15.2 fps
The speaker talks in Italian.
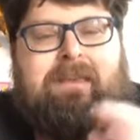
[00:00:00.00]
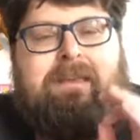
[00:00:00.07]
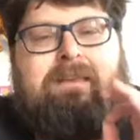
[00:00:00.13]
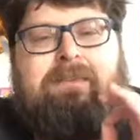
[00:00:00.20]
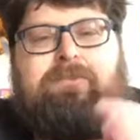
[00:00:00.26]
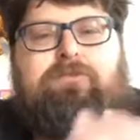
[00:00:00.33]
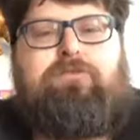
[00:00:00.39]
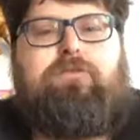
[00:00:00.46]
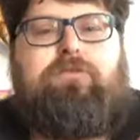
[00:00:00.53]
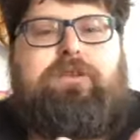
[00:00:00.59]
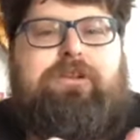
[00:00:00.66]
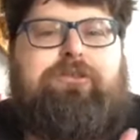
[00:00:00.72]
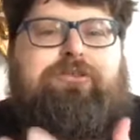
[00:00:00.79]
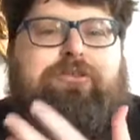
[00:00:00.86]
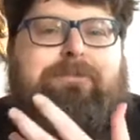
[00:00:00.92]

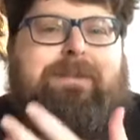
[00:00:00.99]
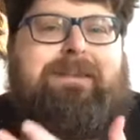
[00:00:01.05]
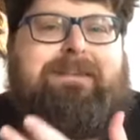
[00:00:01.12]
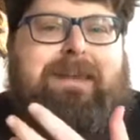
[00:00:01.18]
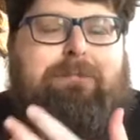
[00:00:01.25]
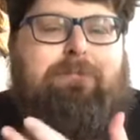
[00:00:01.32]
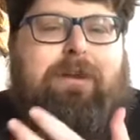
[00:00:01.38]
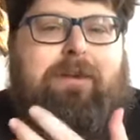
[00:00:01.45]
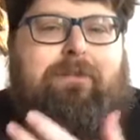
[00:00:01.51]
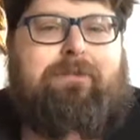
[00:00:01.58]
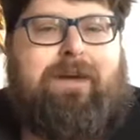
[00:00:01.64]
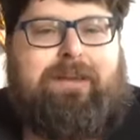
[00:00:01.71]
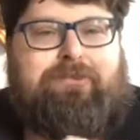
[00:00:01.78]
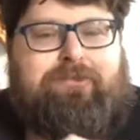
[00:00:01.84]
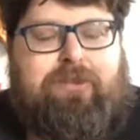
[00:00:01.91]
Noi ci mettiamo la
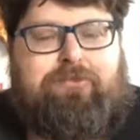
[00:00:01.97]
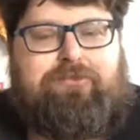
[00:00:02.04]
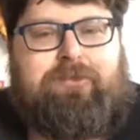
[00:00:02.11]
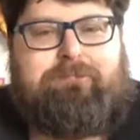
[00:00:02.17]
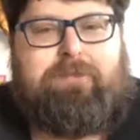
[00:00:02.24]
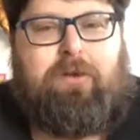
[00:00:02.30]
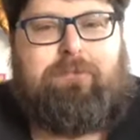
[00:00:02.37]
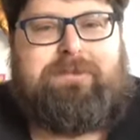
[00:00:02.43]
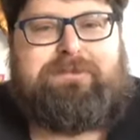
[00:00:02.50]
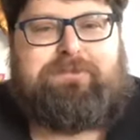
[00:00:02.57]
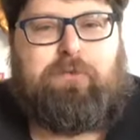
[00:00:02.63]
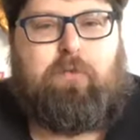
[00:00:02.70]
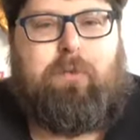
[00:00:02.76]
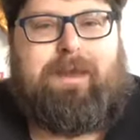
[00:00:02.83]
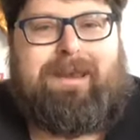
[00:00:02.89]
faccia, noi ci abbiamo
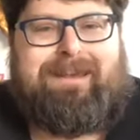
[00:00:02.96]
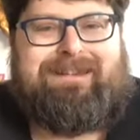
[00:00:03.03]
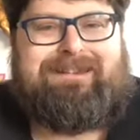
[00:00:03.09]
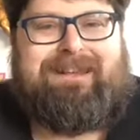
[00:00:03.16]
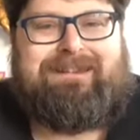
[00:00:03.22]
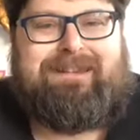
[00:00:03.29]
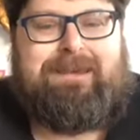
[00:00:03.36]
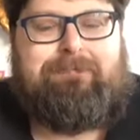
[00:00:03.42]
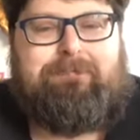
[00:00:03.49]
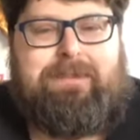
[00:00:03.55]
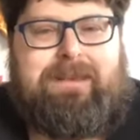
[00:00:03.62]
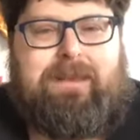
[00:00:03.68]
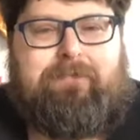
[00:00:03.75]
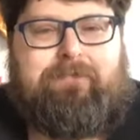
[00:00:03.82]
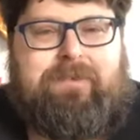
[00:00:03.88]
messo
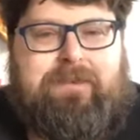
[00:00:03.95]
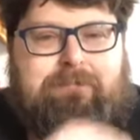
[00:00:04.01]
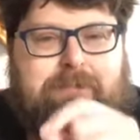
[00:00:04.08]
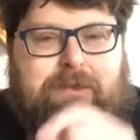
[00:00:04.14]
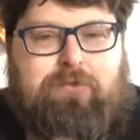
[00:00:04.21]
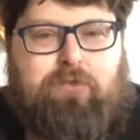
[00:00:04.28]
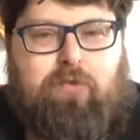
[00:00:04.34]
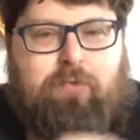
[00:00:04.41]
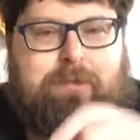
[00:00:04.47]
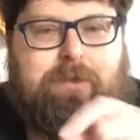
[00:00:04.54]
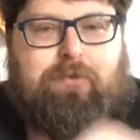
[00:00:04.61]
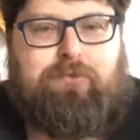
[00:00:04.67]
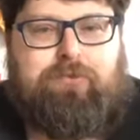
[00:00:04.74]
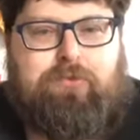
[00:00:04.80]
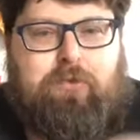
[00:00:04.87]
43.000 firme, nome,
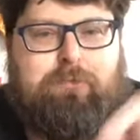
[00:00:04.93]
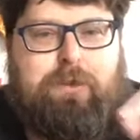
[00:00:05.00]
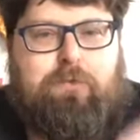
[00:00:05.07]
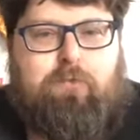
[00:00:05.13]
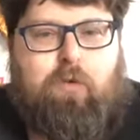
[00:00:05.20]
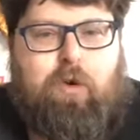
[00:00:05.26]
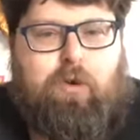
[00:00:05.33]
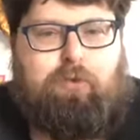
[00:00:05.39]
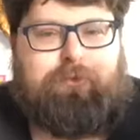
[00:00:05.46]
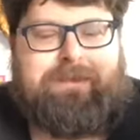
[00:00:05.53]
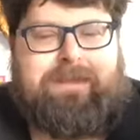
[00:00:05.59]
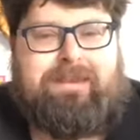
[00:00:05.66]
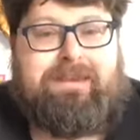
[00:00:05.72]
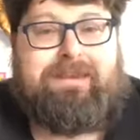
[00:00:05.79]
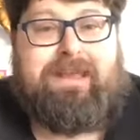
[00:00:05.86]
cognome, luogo,
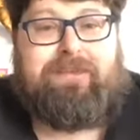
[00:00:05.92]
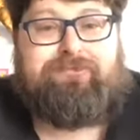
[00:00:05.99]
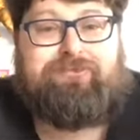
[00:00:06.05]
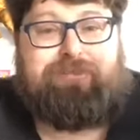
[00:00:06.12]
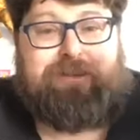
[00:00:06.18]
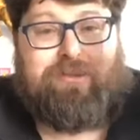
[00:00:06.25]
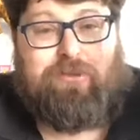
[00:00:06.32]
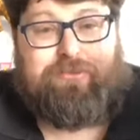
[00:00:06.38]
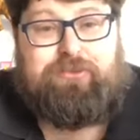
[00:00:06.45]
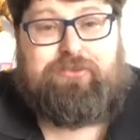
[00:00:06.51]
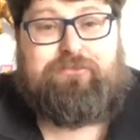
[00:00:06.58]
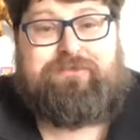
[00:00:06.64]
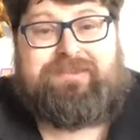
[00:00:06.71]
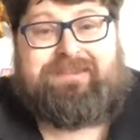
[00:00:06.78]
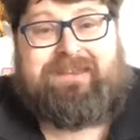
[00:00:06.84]
data di nascita,
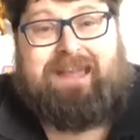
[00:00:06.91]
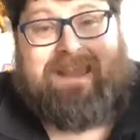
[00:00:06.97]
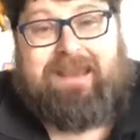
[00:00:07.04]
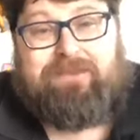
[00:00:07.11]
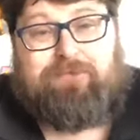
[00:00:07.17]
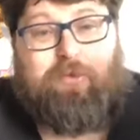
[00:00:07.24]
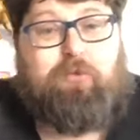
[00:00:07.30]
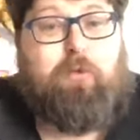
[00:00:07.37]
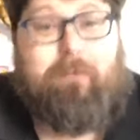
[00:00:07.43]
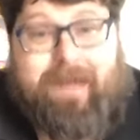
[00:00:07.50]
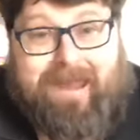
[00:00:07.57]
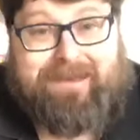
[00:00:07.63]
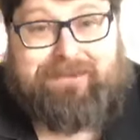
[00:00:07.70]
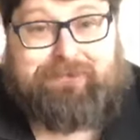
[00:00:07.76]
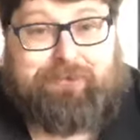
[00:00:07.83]
codice fiscale
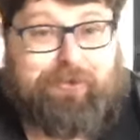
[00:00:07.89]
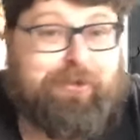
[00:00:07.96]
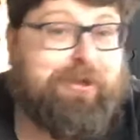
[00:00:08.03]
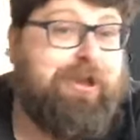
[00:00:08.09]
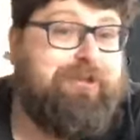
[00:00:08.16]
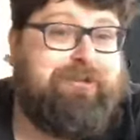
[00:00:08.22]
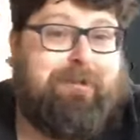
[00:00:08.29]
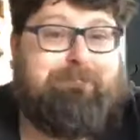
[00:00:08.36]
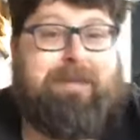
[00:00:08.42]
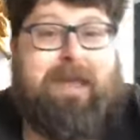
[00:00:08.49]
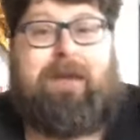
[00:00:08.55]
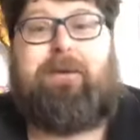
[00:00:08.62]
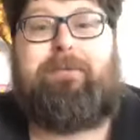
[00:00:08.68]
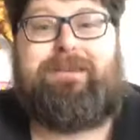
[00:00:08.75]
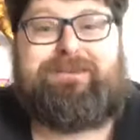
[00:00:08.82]
documento, ci
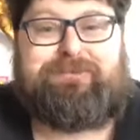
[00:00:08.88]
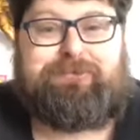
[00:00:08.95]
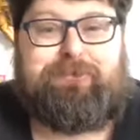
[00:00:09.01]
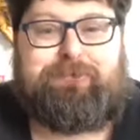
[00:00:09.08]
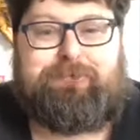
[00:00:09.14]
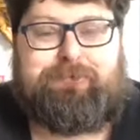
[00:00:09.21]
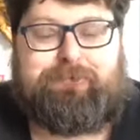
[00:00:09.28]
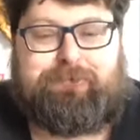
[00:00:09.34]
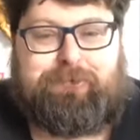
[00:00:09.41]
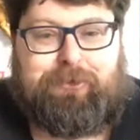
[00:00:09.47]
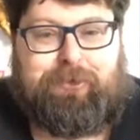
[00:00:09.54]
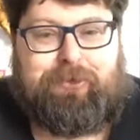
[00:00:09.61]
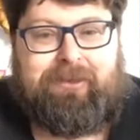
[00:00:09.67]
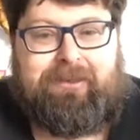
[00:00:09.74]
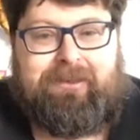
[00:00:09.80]
abbiamo messo
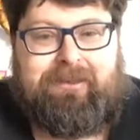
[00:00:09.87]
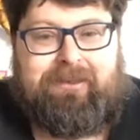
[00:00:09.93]
tutto.